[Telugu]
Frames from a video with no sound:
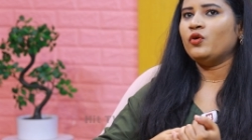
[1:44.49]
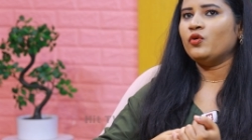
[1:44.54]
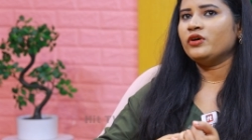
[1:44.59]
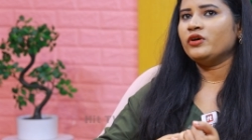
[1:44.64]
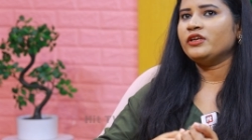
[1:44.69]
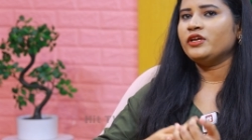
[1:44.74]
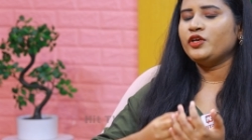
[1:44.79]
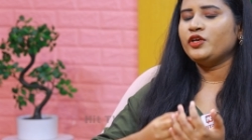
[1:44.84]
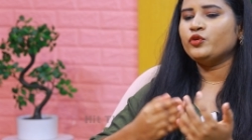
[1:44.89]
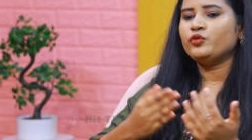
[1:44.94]

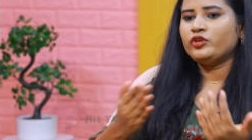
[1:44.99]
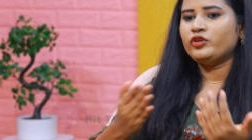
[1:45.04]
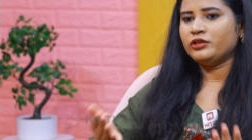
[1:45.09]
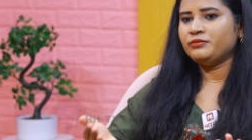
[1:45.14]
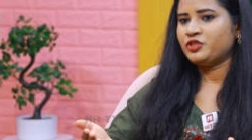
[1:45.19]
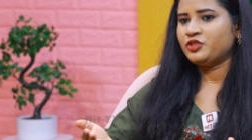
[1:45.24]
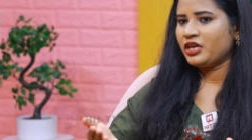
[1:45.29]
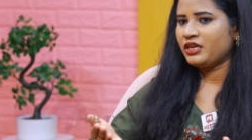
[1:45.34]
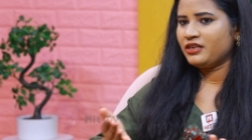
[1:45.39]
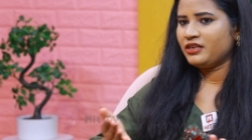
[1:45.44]
ఒకరికి
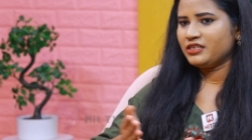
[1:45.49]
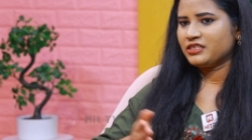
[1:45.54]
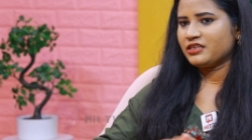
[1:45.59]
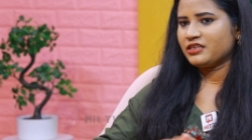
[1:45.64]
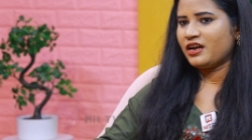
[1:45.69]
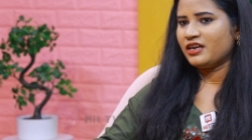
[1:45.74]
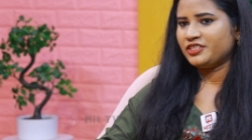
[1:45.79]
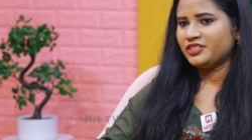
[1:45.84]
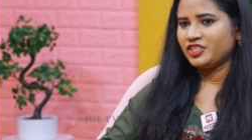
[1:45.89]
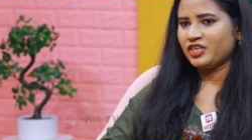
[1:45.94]
యూట్యూబ్ ఛానల్
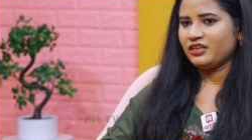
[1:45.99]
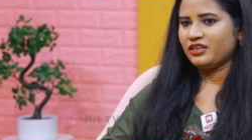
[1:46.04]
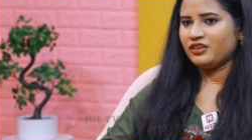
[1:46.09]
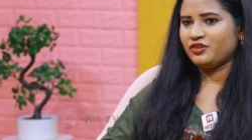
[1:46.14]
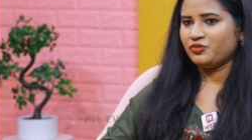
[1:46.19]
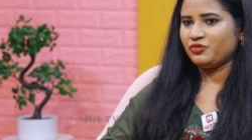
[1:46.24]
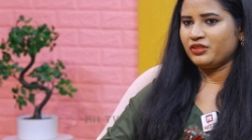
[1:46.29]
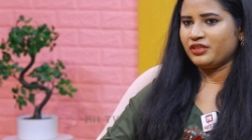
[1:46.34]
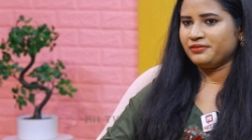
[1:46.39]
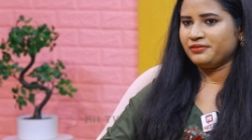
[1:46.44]
స్టార్ట్
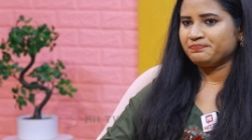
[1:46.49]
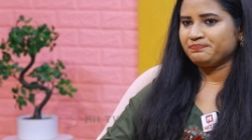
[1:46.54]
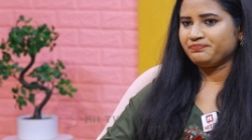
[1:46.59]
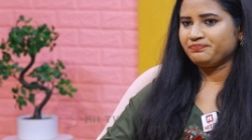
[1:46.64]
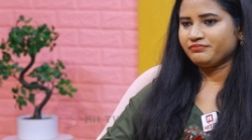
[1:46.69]
చేయాలని ఉంది